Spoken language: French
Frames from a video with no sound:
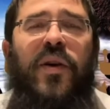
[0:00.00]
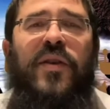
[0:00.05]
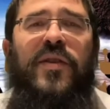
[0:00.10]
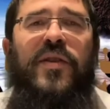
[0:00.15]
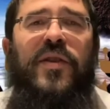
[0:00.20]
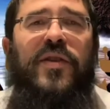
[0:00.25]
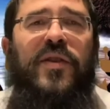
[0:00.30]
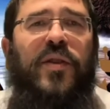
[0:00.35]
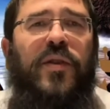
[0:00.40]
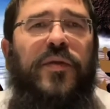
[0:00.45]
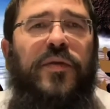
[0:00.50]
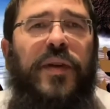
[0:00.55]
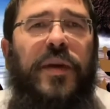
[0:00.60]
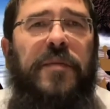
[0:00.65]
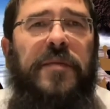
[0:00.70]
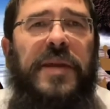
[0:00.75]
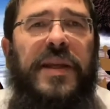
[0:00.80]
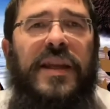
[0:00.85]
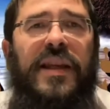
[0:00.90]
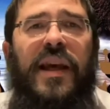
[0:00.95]
notre
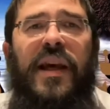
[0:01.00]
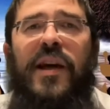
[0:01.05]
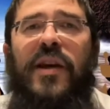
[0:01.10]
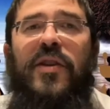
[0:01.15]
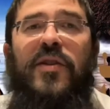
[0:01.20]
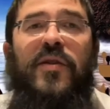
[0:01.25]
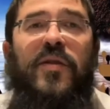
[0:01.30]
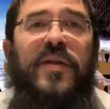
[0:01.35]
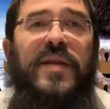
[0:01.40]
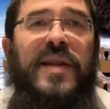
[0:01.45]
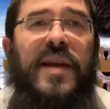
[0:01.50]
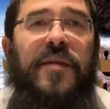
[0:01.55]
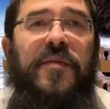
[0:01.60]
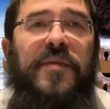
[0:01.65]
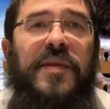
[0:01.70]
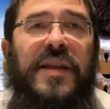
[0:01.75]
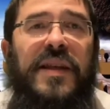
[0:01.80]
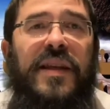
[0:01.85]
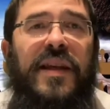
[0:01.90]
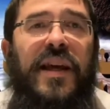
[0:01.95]
famille, nos
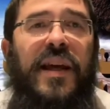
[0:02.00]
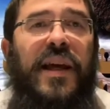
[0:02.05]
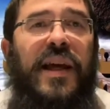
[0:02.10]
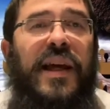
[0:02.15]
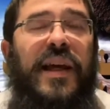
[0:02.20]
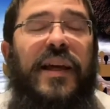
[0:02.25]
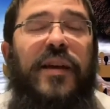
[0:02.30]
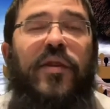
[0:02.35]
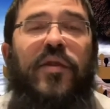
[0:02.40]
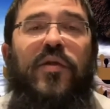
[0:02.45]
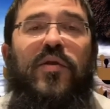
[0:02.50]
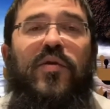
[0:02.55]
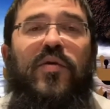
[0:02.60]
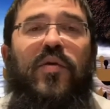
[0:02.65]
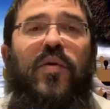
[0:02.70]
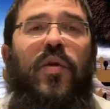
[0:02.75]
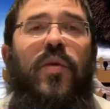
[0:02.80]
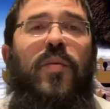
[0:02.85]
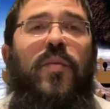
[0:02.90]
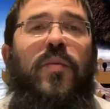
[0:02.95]
amis, et que tout
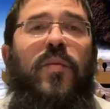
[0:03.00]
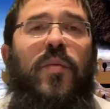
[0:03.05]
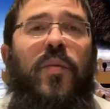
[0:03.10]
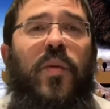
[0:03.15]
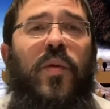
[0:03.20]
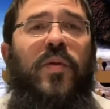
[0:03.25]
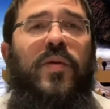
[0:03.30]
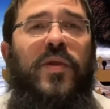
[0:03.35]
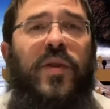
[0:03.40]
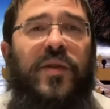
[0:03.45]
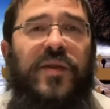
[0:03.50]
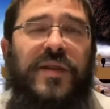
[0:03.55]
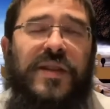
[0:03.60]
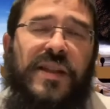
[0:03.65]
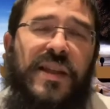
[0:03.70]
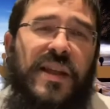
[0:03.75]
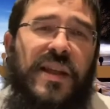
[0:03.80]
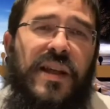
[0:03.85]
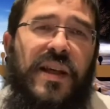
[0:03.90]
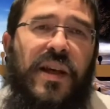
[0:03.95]
le monde
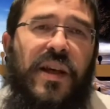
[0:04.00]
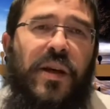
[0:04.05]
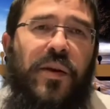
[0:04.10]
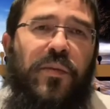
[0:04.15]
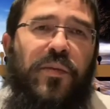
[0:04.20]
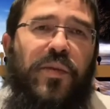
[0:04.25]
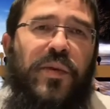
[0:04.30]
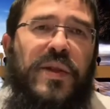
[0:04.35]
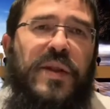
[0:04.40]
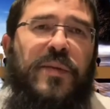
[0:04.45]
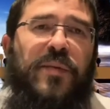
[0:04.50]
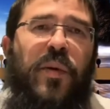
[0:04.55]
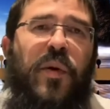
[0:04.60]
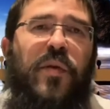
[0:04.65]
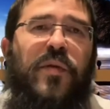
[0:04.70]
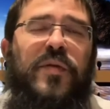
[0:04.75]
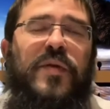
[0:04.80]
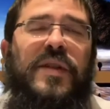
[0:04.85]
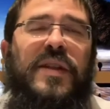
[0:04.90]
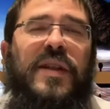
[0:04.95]
entier puisse
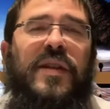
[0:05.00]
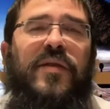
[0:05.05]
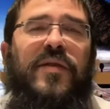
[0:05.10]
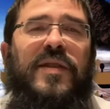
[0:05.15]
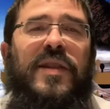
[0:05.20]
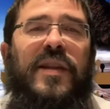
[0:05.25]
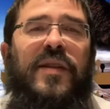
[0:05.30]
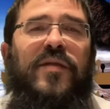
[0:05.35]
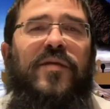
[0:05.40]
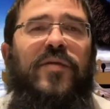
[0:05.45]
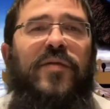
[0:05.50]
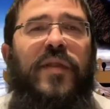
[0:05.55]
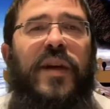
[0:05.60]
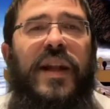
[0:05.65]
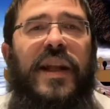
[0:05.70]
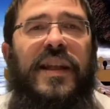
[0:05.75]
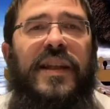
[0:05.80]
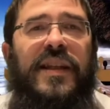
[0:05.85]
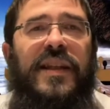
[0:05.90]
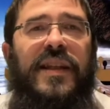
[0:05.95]
profiter de cette nouvelle
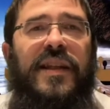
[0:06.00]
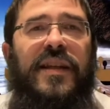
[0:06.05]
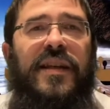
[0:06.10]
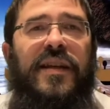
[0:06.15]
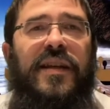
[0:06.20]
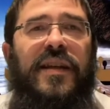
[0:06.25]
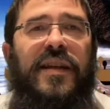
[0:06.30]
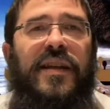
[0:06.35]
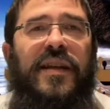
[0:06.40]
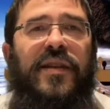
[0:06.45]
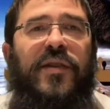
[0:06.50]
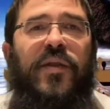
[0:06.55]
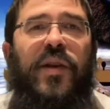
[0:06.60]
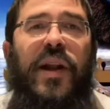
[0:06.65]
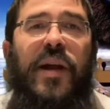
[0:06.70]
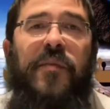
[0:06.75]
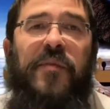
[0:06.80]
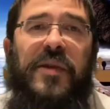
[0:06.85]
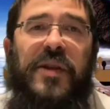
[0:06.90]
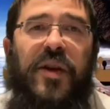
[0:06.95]
année de
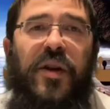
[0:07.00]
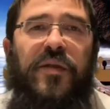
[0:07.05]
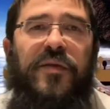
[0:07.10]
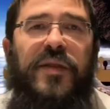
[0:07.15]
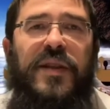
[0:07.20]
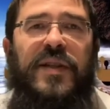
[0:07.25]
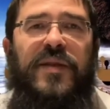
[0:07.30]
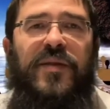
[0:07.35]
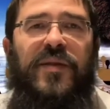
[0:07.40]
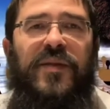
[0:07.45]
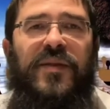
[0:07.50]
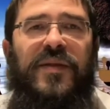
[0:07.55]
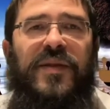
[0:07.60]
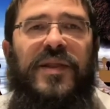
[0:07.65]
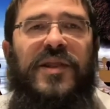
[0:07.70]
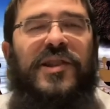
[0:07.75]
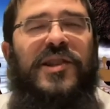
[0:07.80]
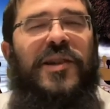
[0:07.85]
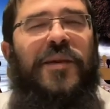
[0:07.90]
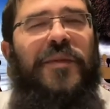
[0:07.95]
la meilleure façon.
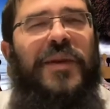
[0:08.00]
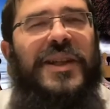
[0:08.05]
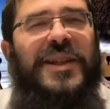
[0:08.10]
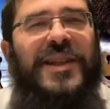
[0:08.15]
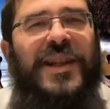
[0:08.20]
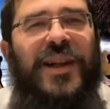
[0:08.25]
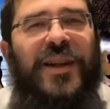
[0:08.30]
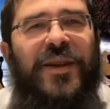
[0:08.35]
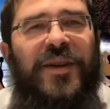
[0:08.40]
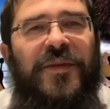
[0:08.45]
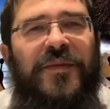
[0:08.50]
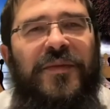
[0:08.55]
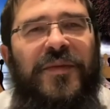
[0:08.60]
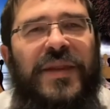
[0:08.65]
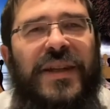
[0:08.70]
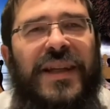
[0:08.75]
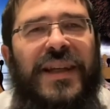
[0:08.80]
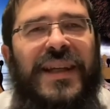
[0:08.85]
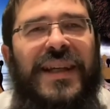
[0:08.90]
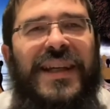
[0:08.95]
Shabbat Shalom
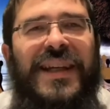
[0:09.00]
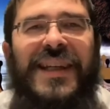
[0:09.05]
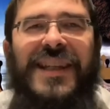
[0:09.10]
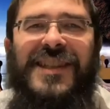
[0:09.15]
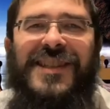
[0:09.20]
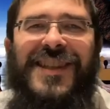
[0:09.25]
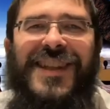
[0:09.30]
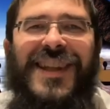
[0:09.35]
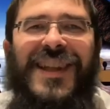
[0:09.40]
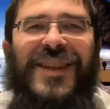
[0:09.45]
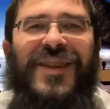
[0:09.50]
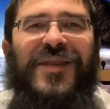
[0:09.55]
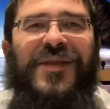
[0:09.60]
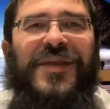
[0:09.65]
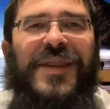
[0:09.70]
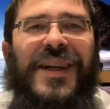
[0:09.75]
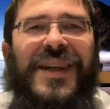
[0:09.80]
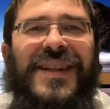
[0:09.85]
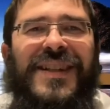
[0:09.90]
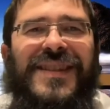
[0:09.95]
et Shana
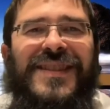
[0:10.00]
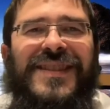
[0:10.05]
Tova.